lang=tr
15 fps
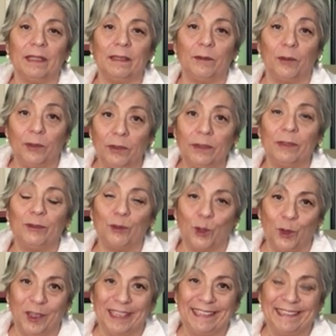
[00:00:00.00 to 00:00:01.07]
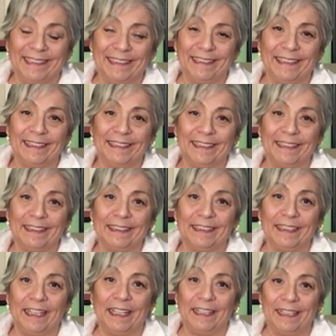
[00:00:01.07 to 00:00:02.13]
korona sonrası
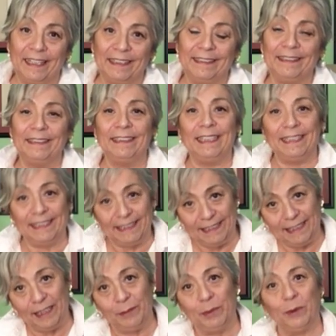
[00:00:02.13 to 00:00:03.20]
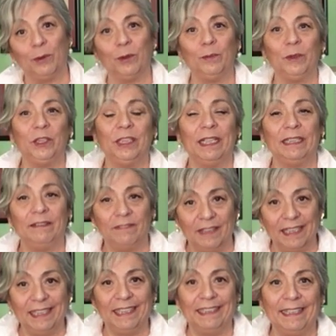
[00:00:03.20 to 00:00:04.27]
hayatın eskisi gibi olmayacağını
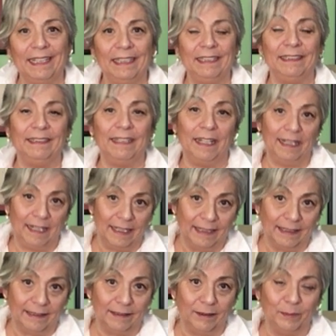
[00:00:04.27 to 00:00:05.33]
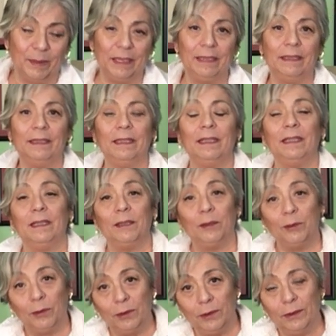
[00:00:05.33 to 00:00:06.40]
fark eden liderler katılmalı.
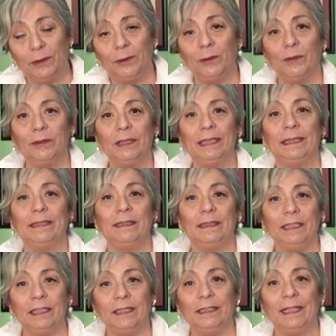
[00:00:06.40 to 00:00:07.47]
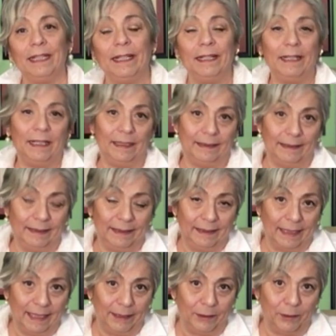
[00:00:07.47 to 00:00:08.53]
Korona sonrası içinde yer aldığınız
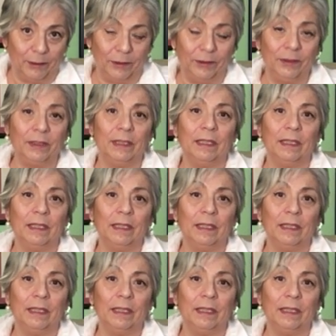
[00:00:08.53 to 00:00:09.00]
sektörün